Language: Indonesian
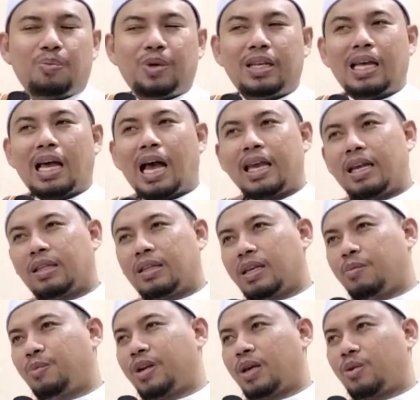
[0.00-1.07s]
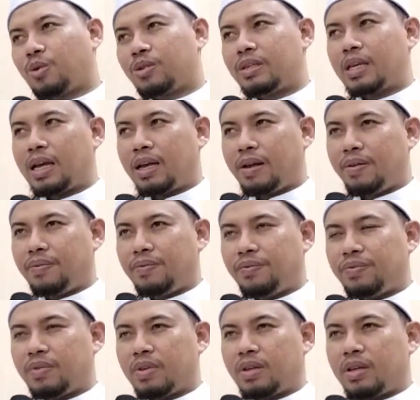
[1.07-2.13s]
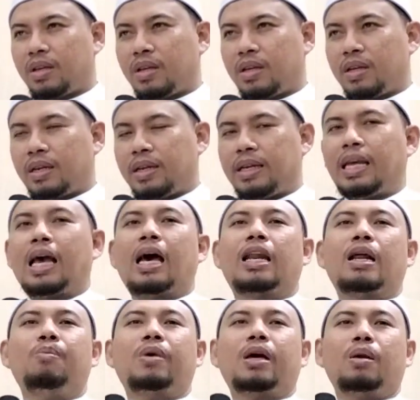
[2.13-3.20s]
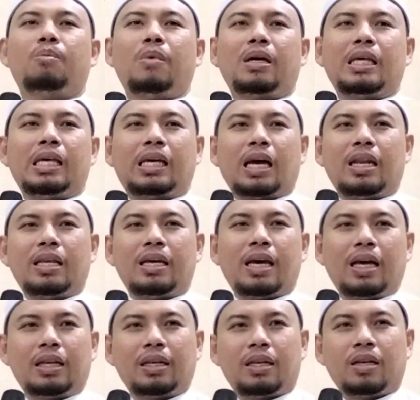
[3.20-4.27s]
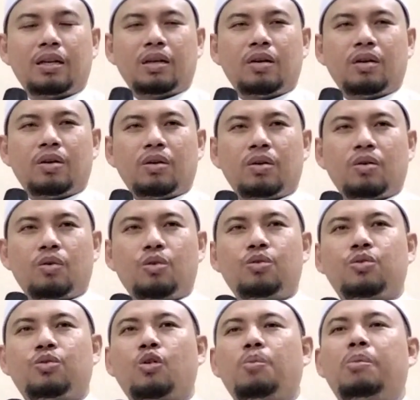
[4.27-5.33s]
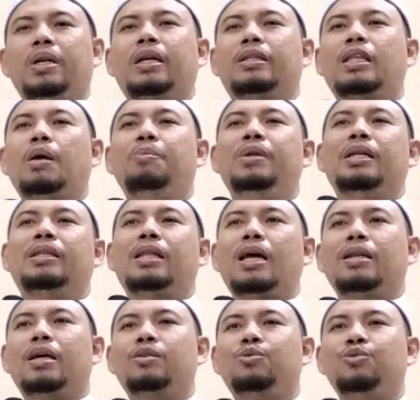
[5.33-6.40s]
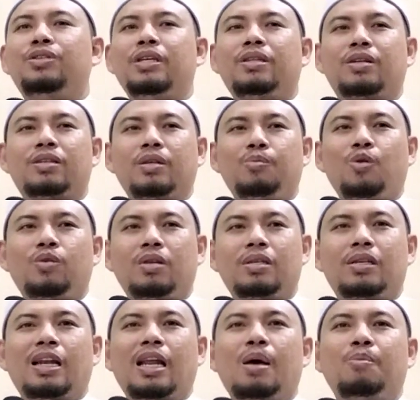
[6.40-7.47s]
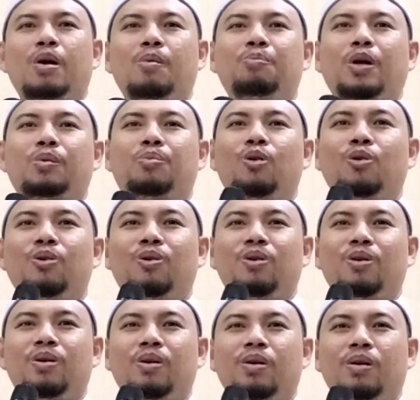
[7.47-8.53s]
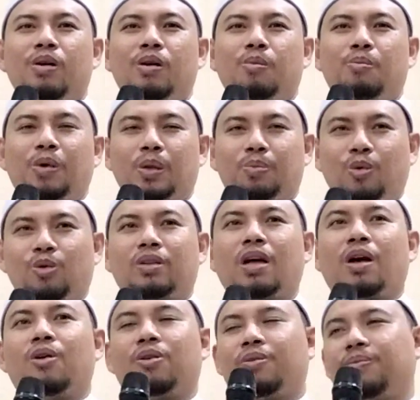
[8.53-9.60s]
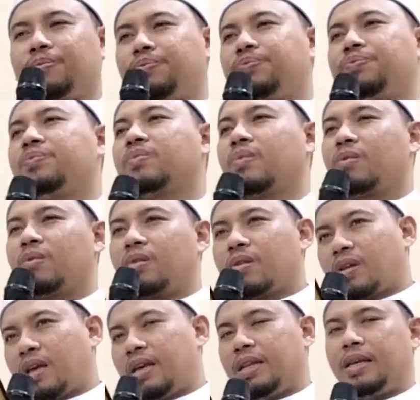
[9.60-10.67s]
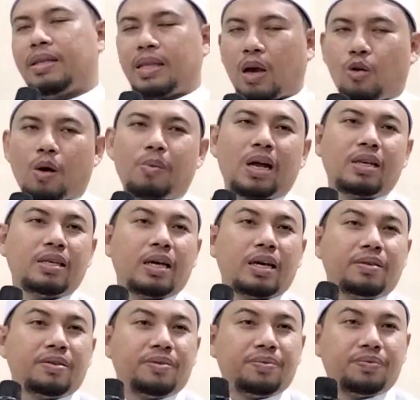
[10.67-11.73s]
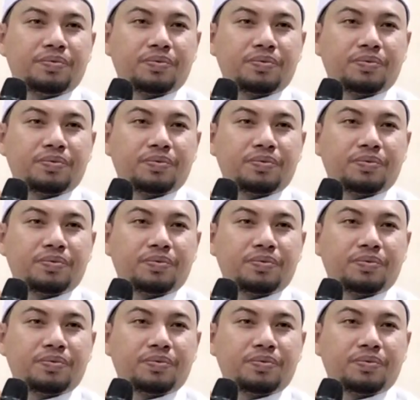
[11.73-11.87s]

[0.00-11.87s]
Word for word: Tapi di ayat yang berikutnya diharamkan bagi kalian untuk menetap di tanah suci tersebut selama 40 40 tahun. Nah, ini jawabannya.